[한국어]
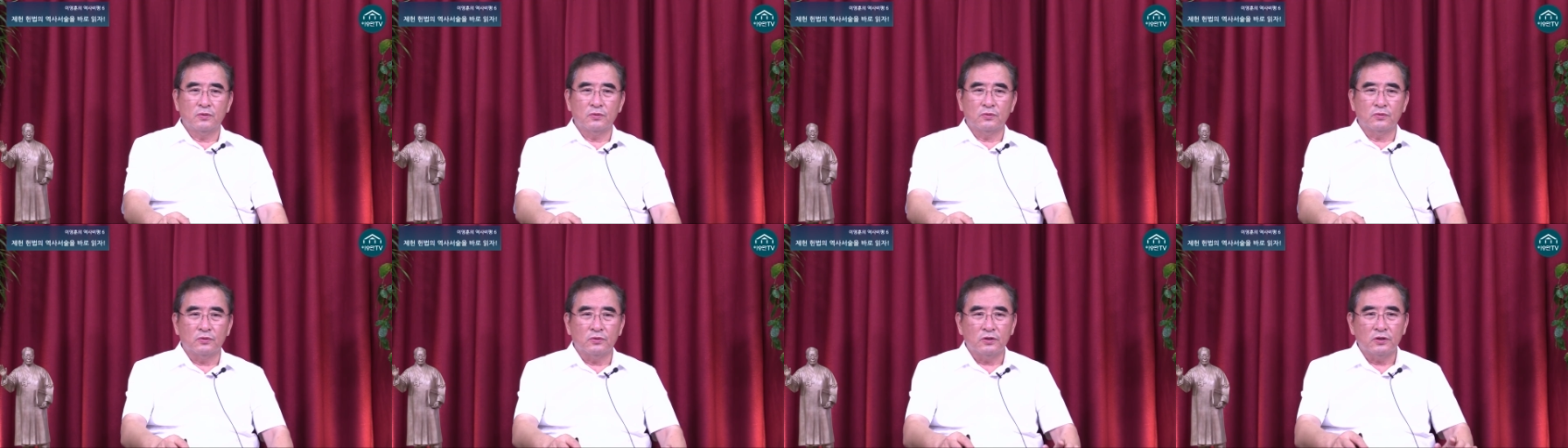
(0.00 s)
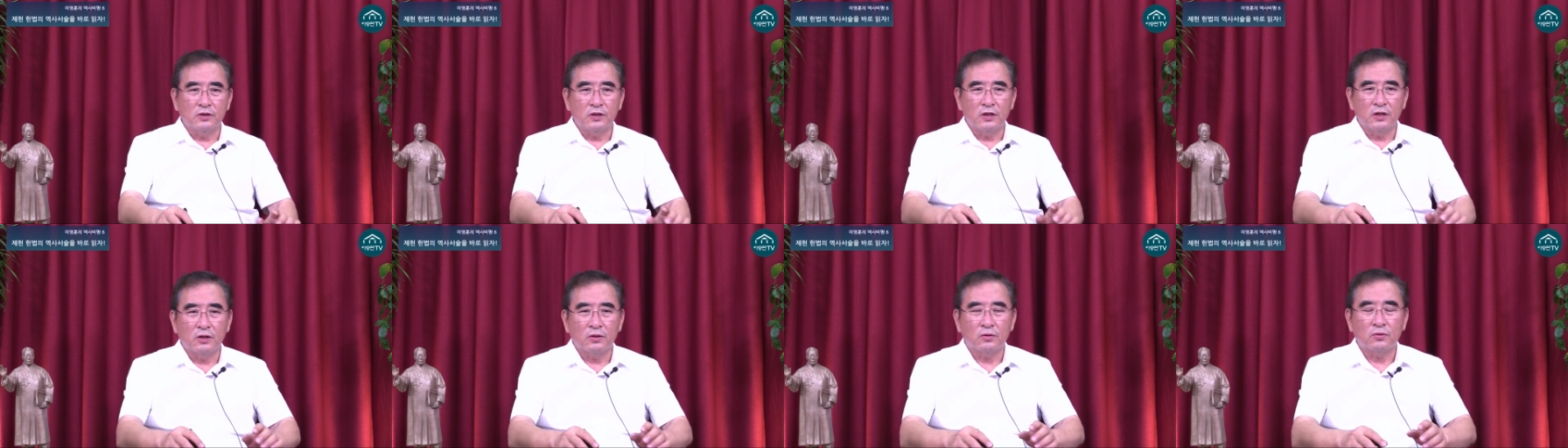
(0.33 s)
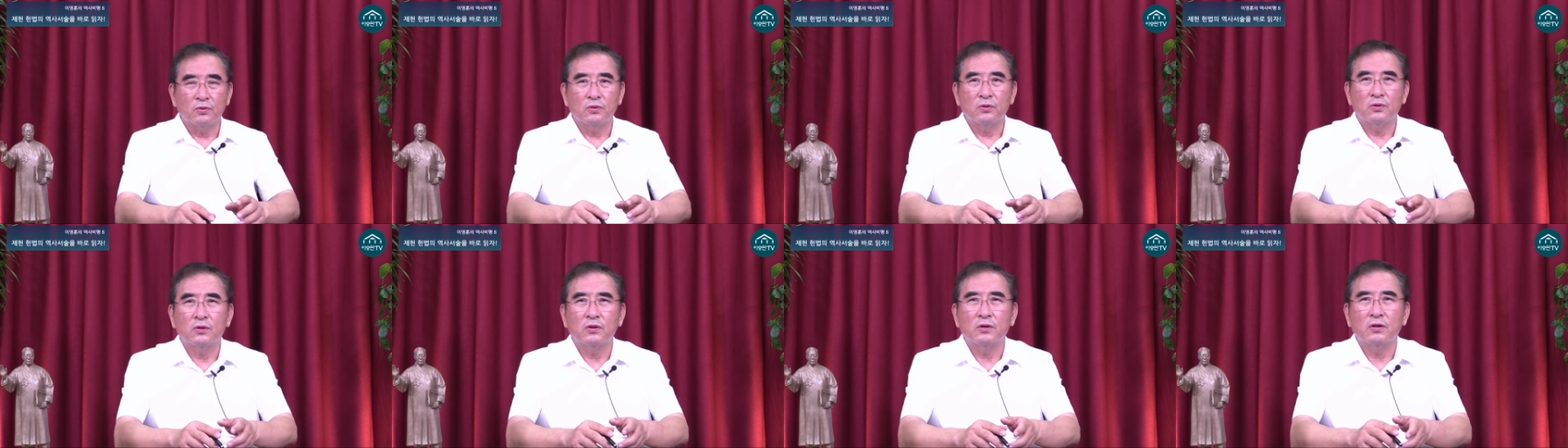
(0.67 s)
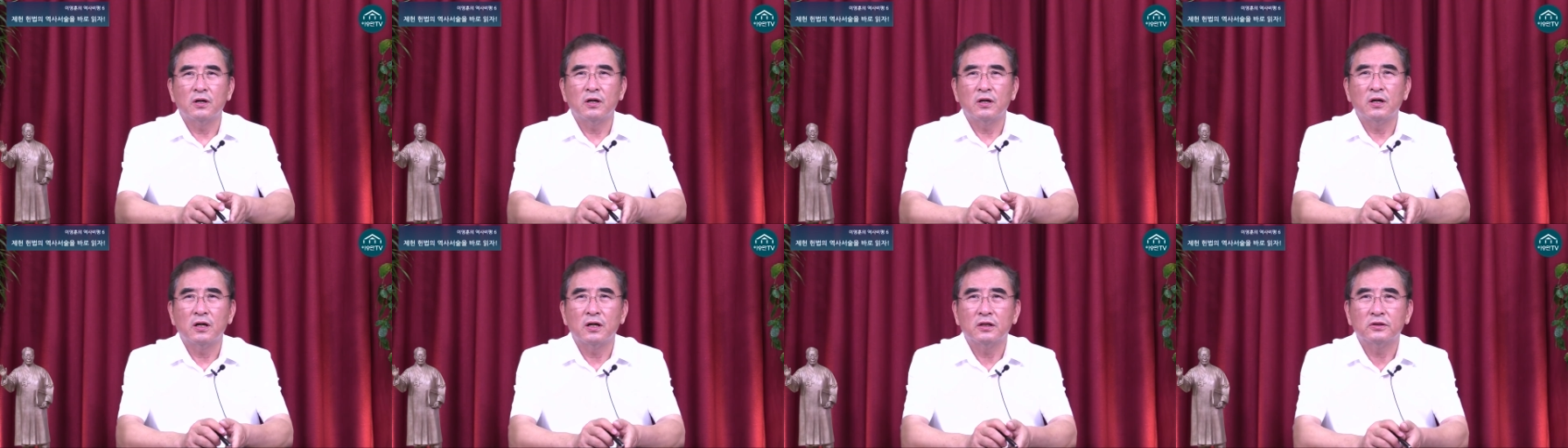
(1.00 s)
우리의
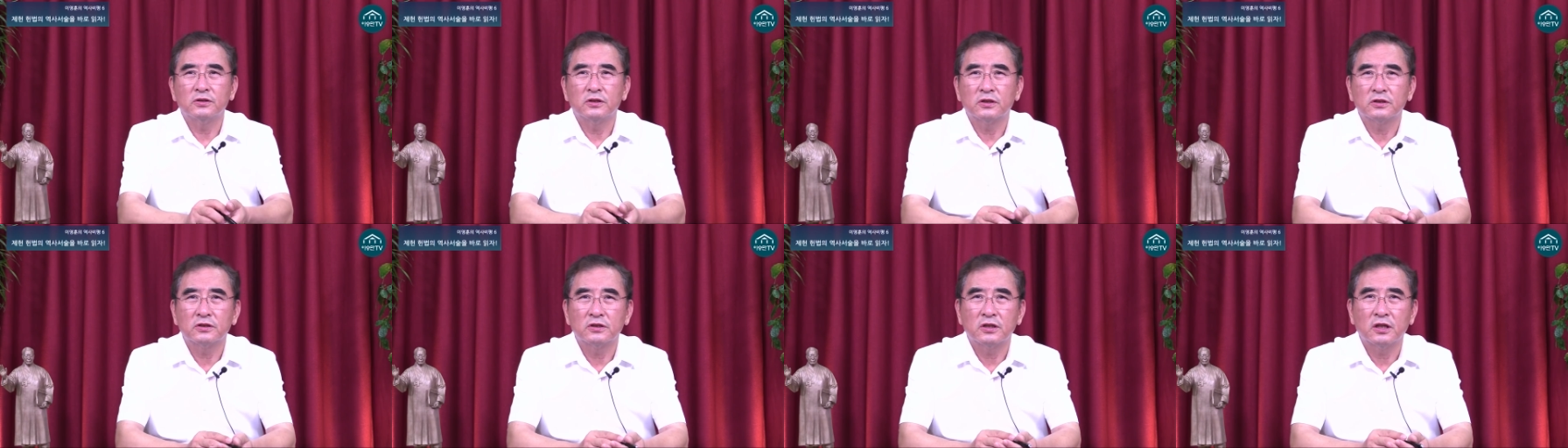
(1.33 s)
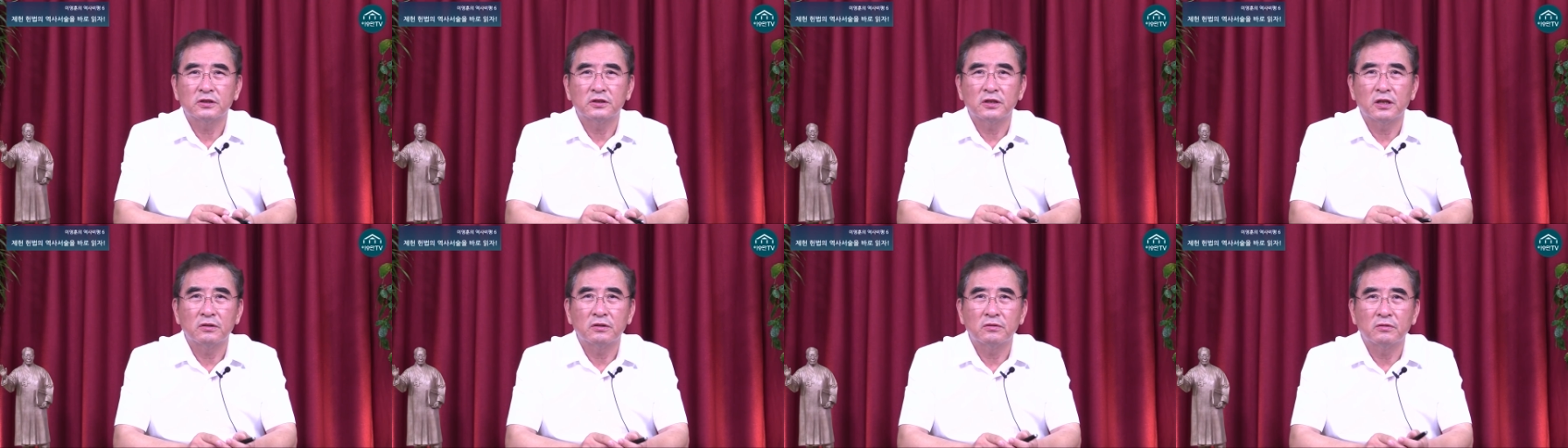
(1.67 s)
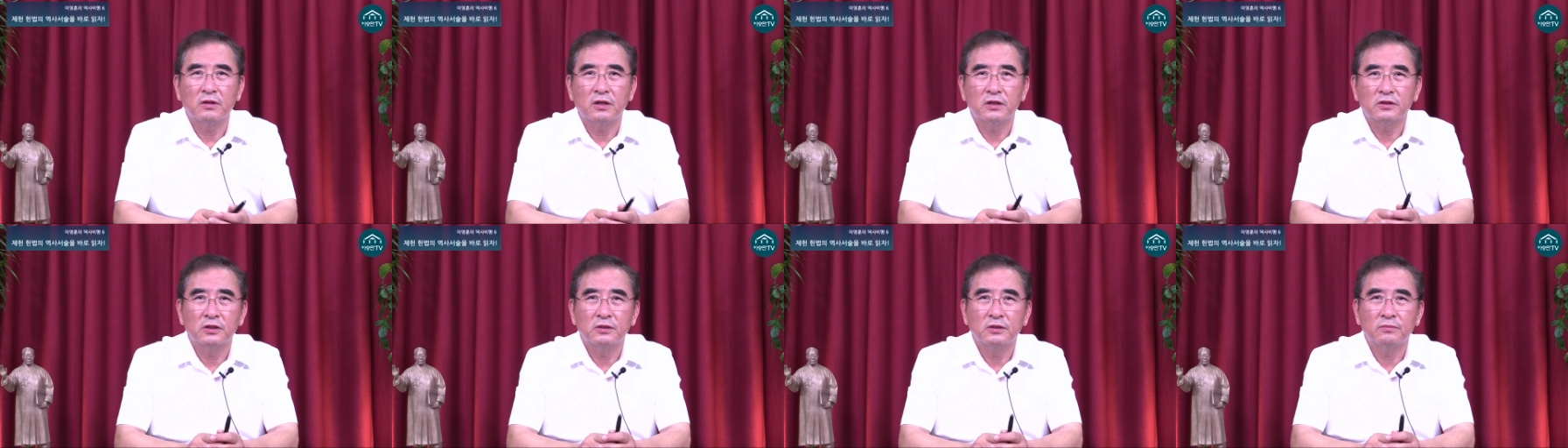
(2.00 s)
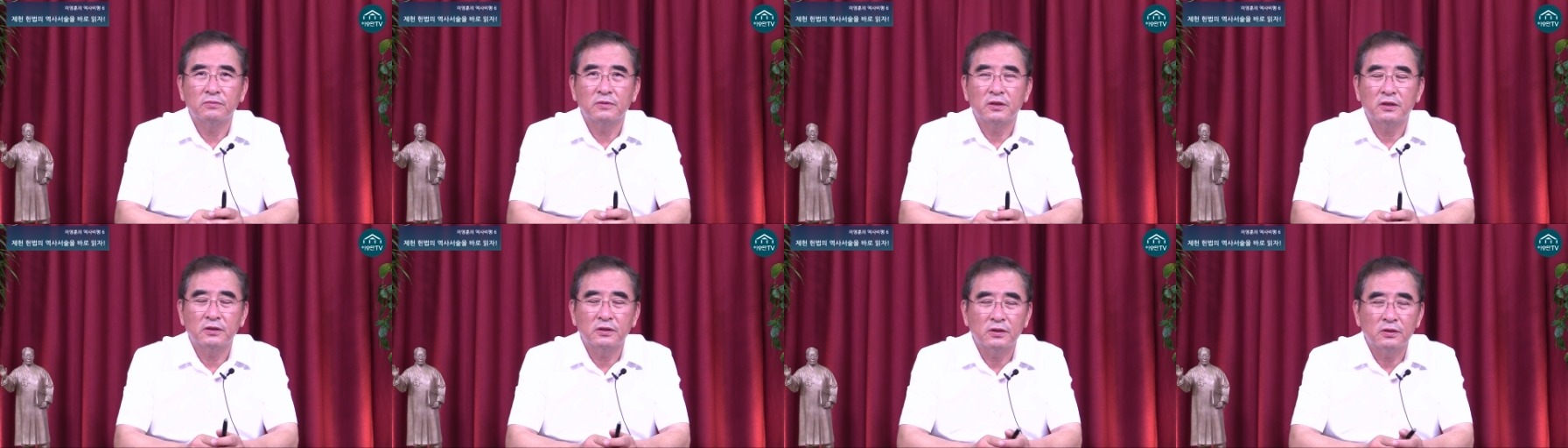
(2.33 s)
공화적 사상과
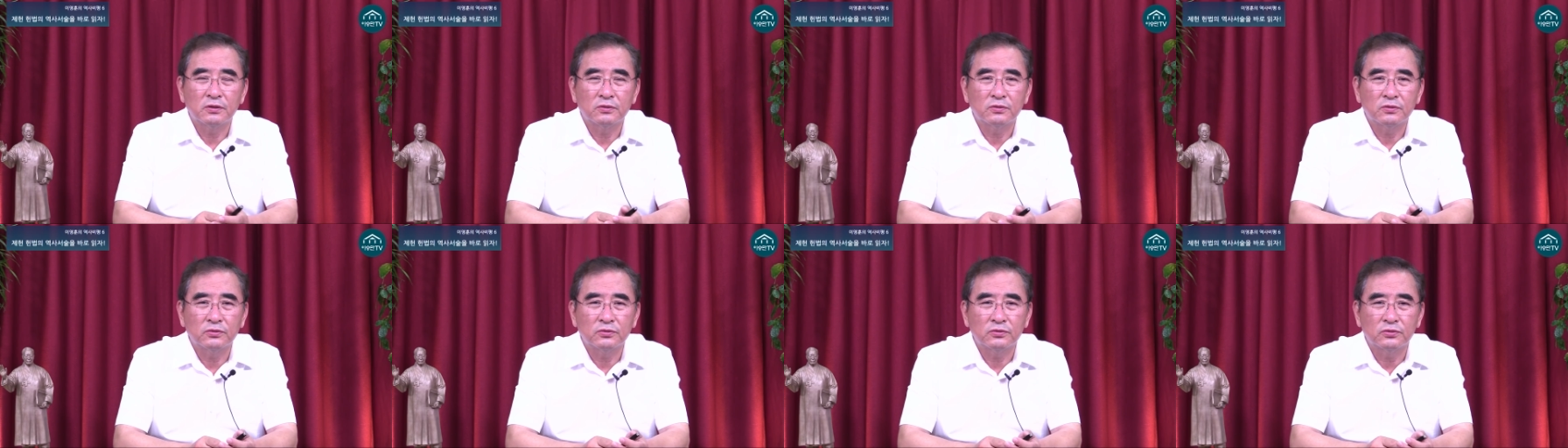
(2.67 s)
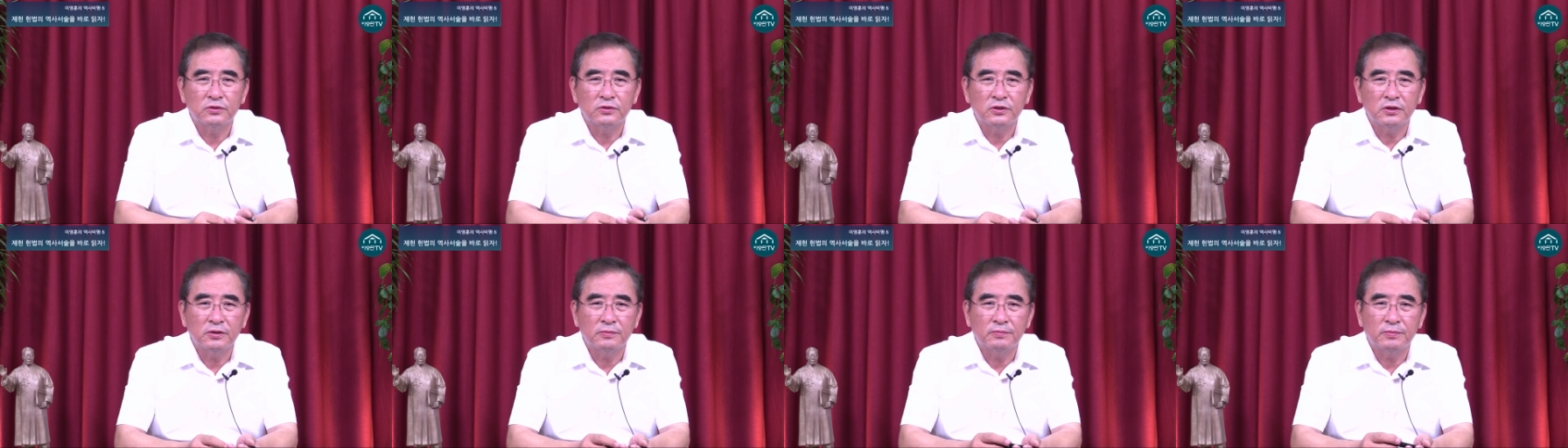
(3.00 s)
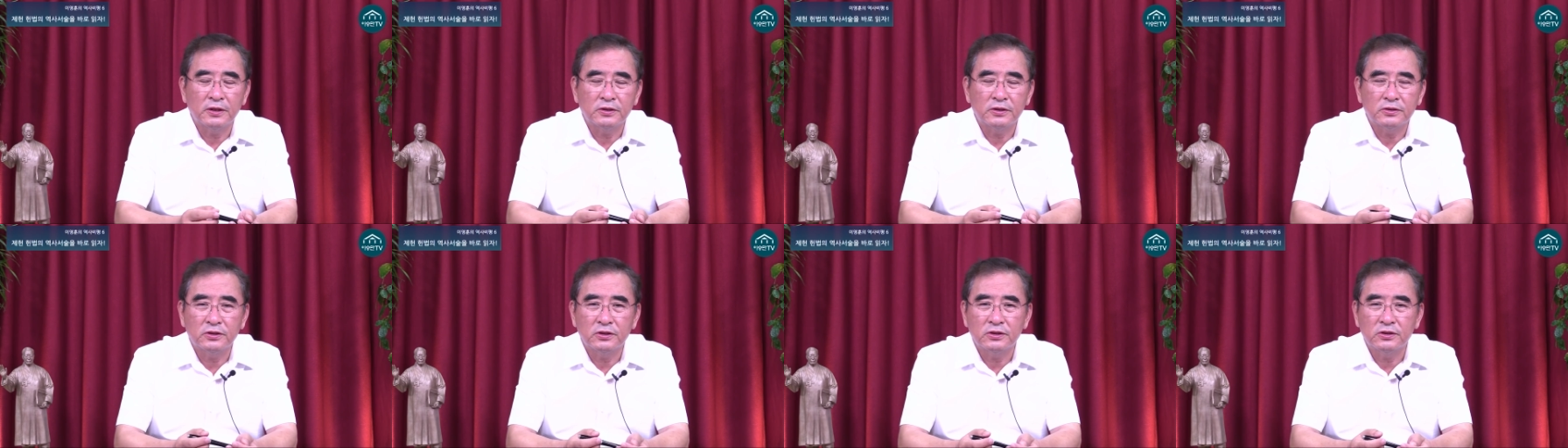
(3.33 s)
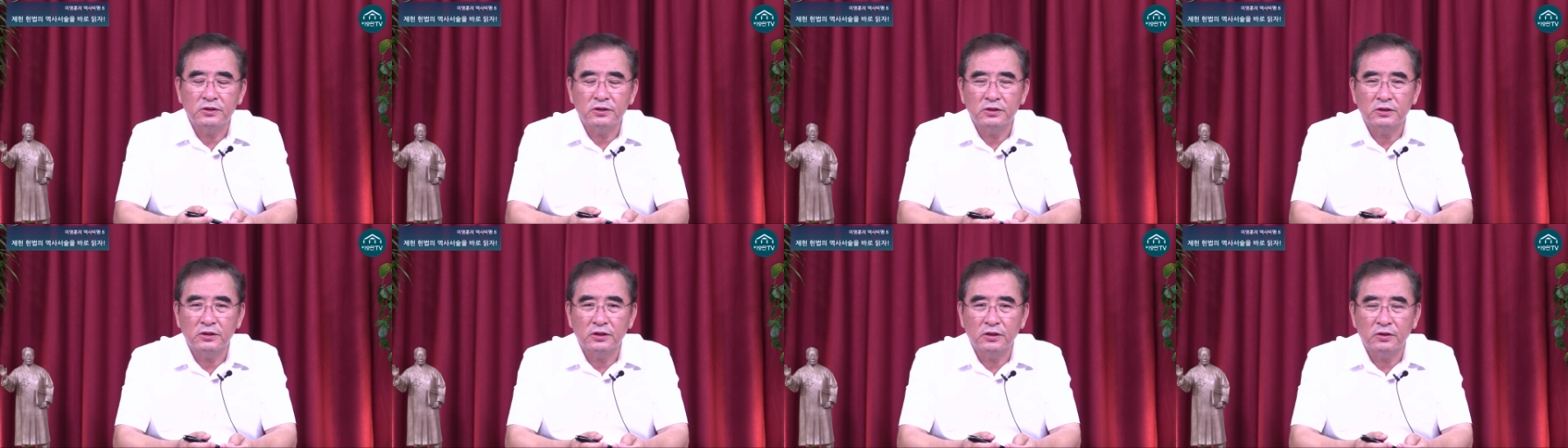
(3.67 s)
습관을 꾸준히
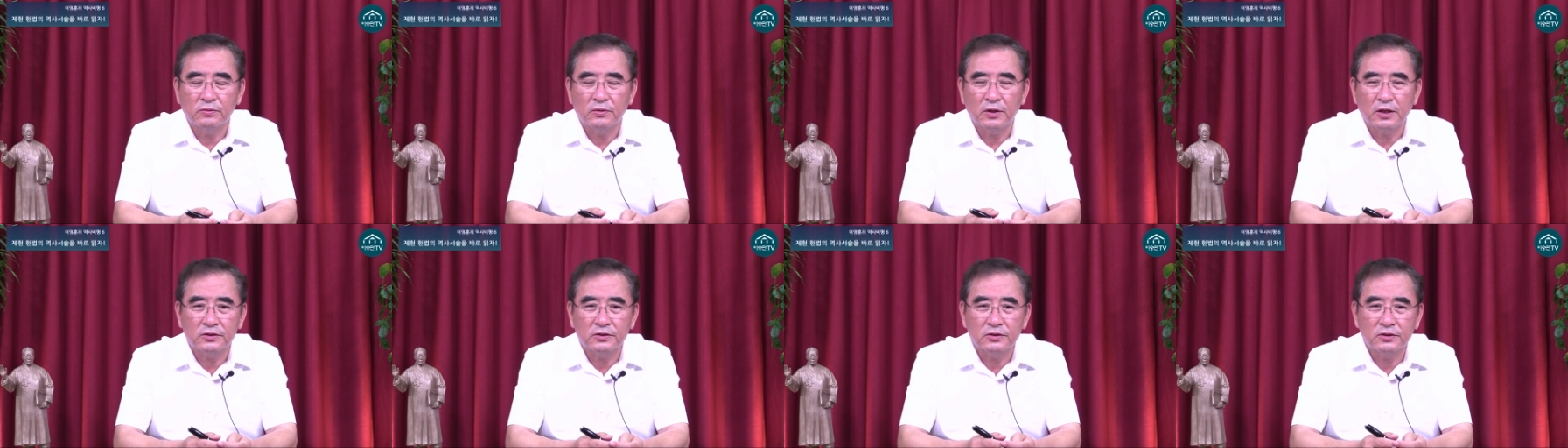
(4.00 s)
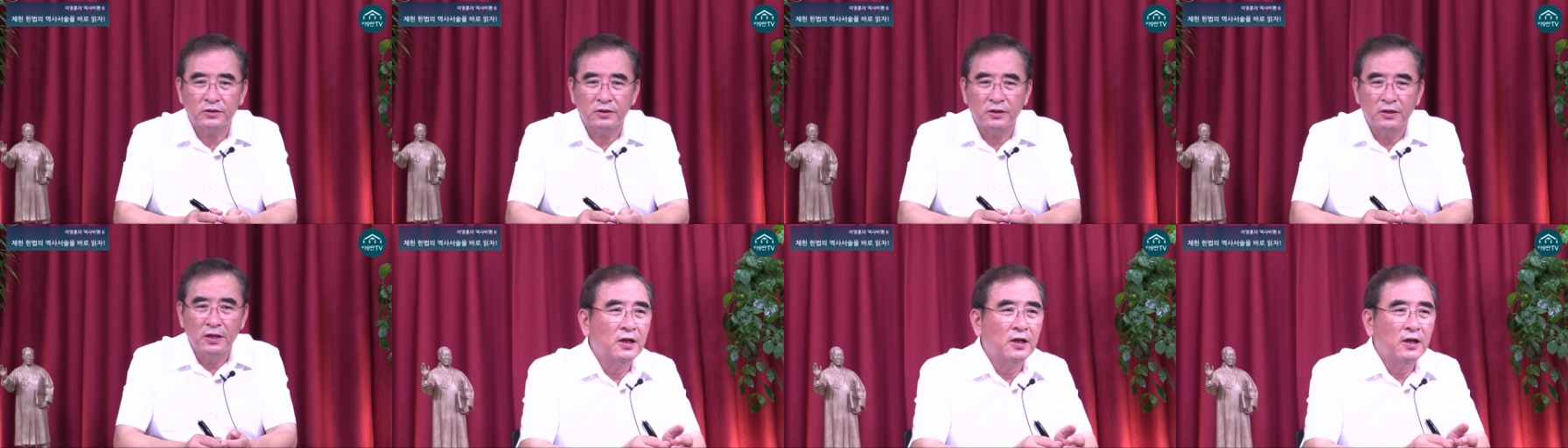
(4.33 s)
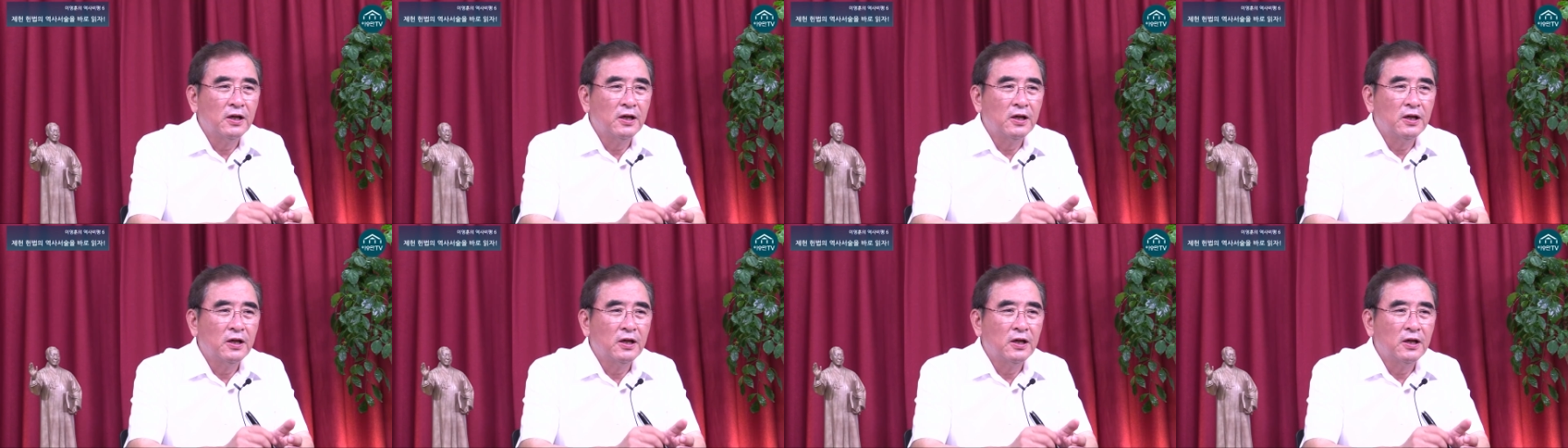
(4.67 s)
발전시켜 왔어.